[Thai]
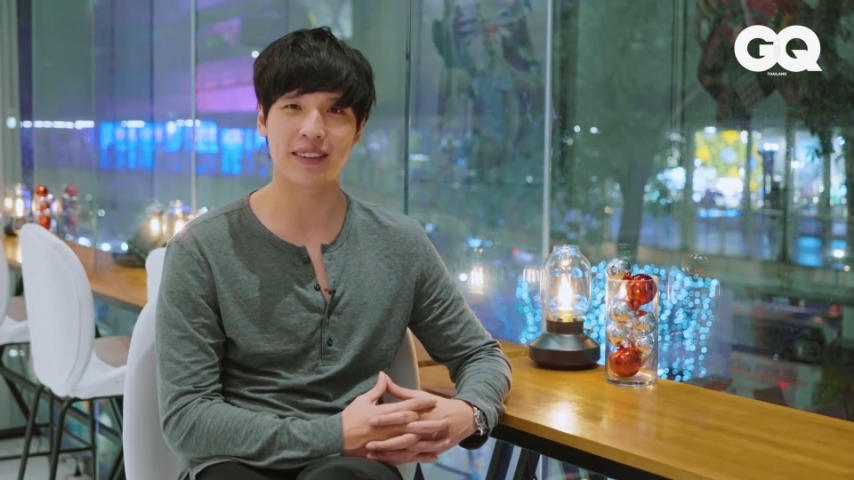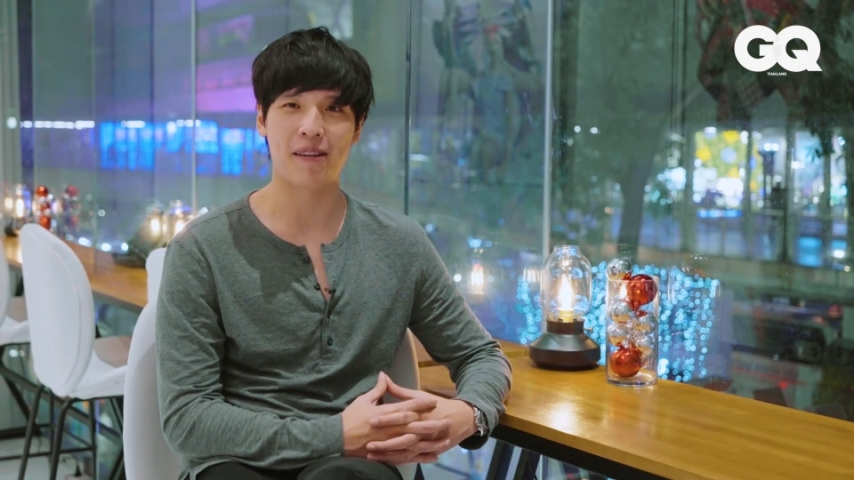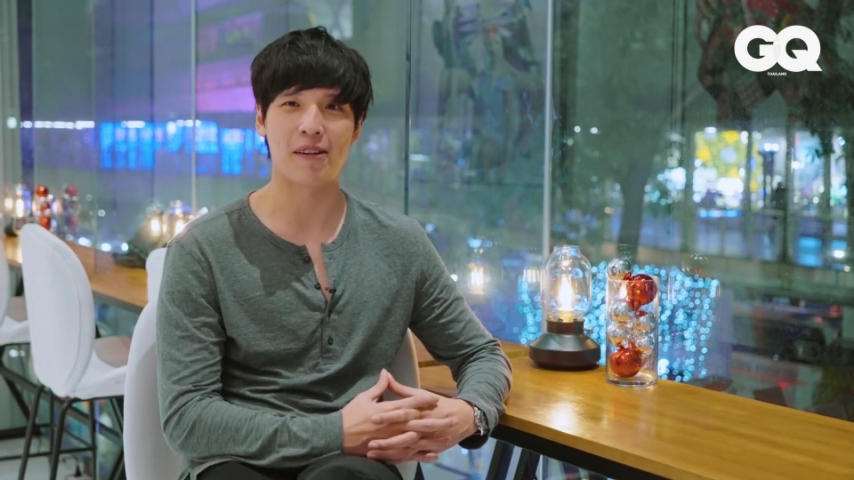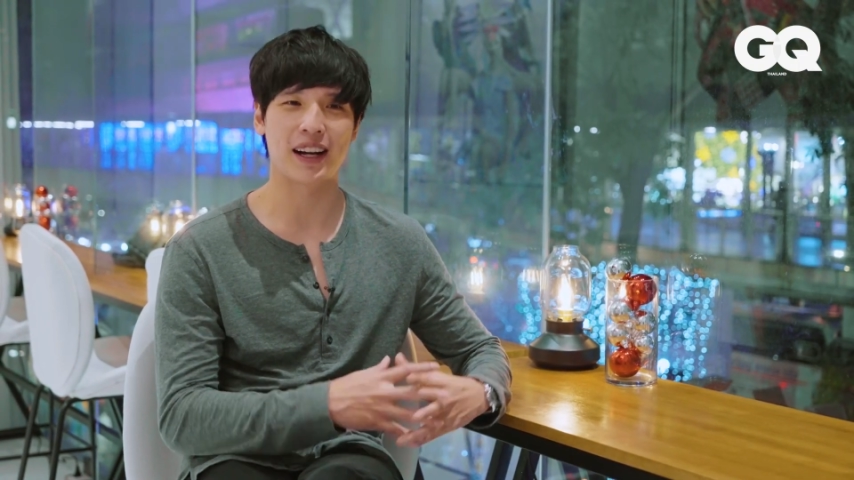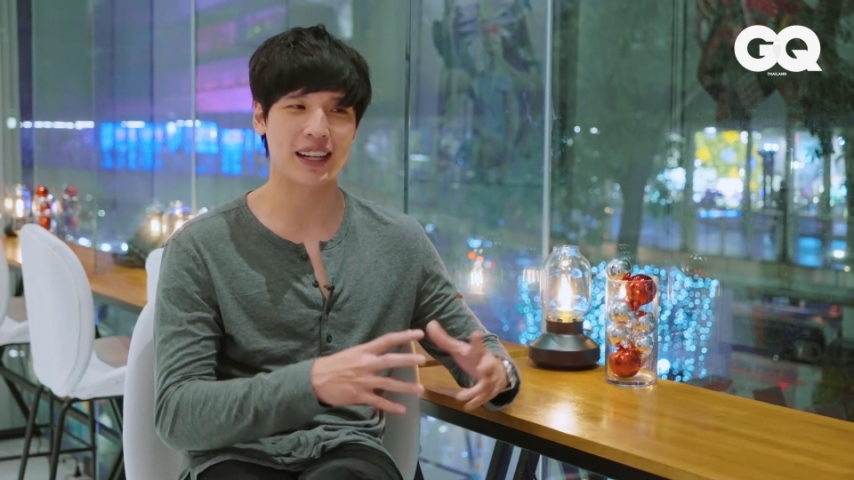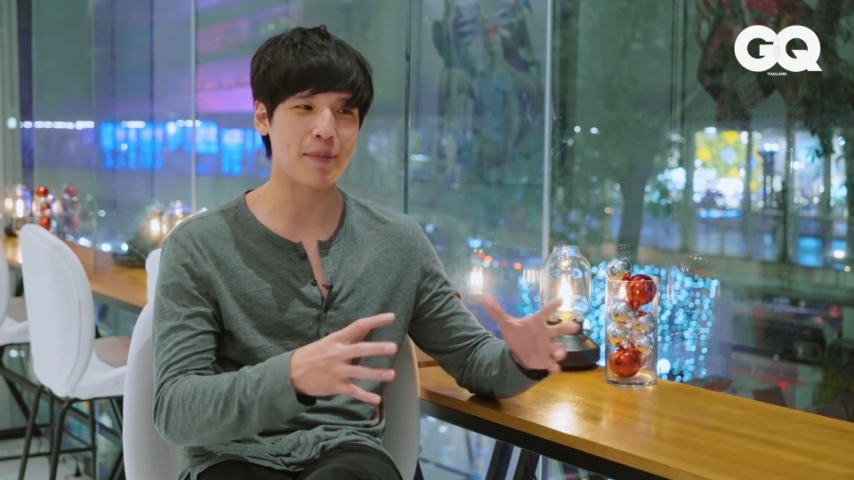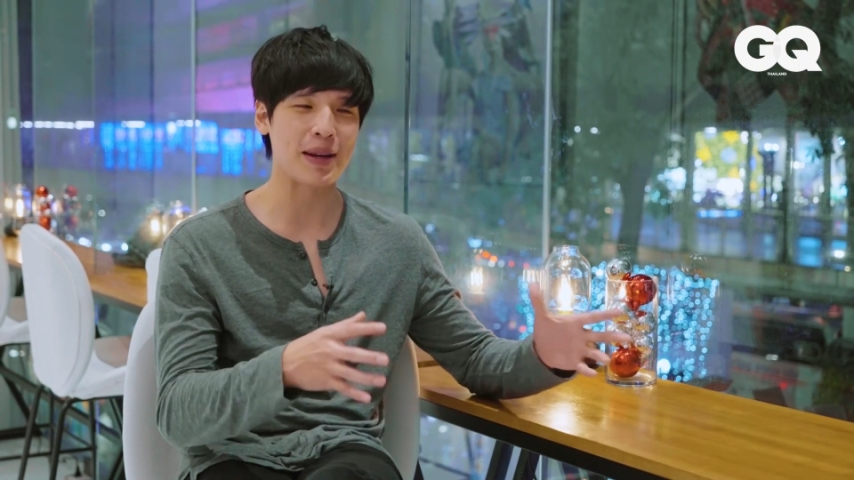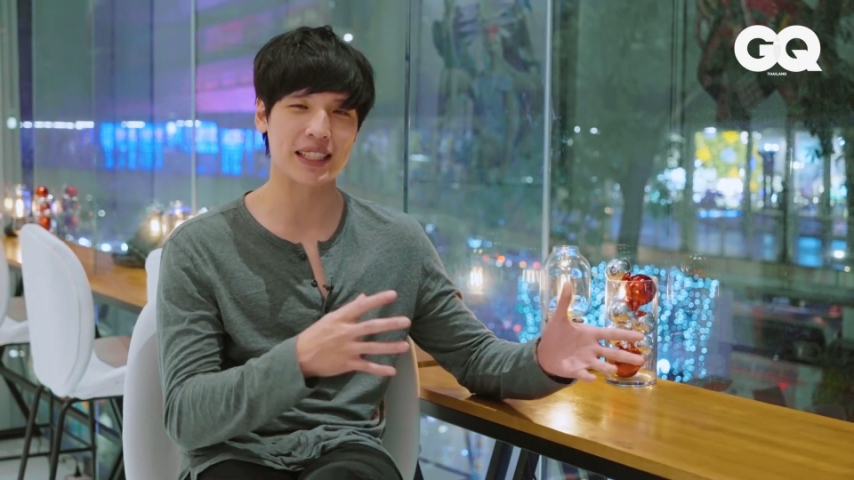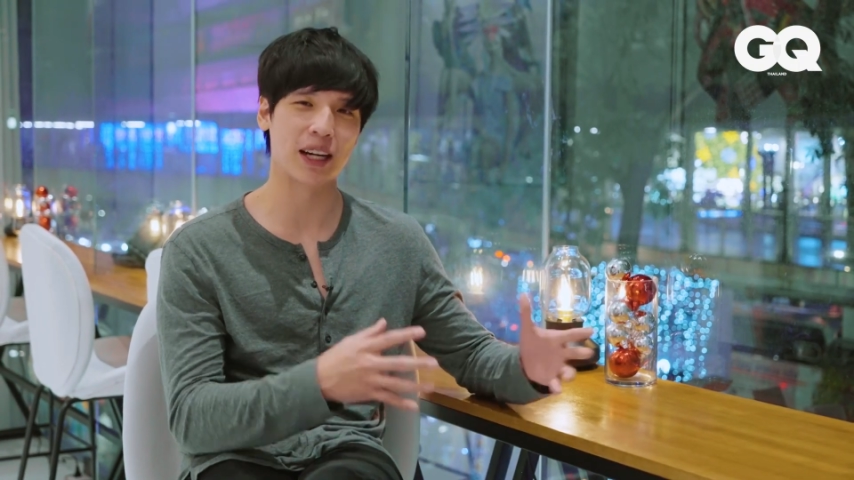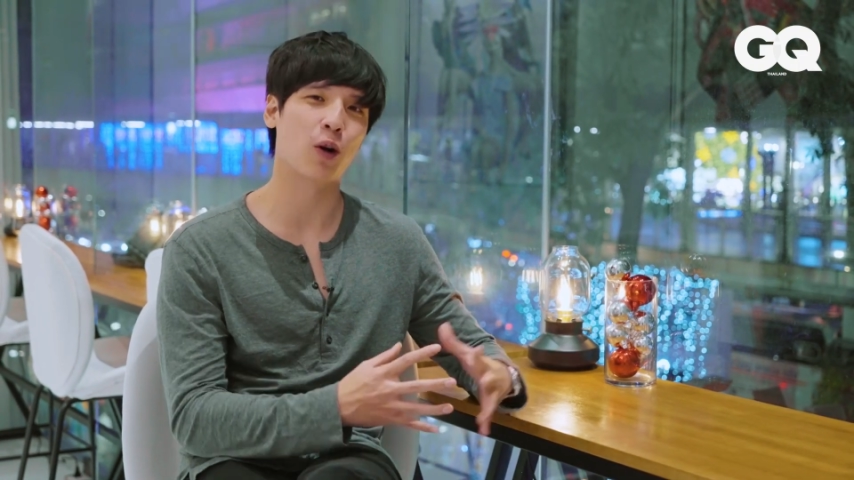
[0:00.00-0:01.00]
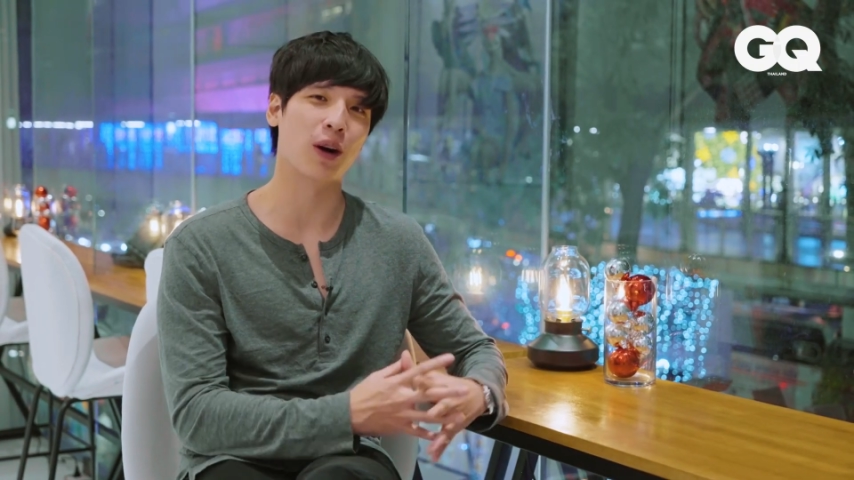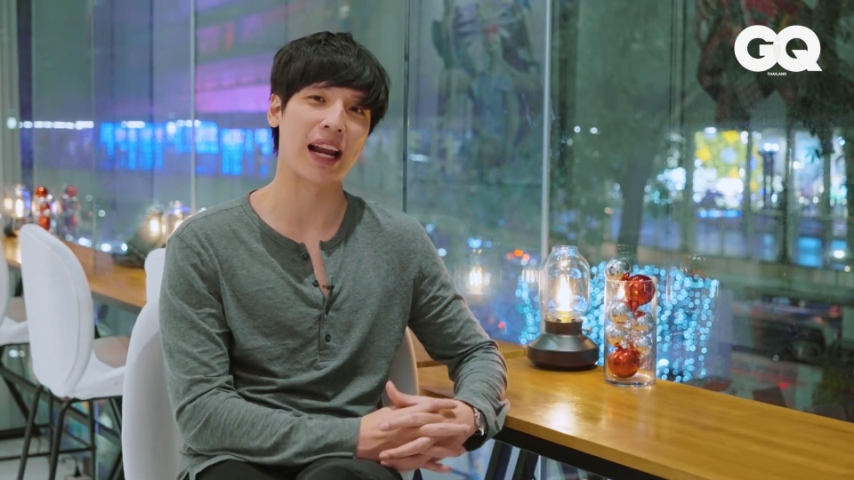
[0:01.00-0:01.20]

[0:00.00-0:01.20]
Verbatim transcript: แบบว่าได้มาเจอคนห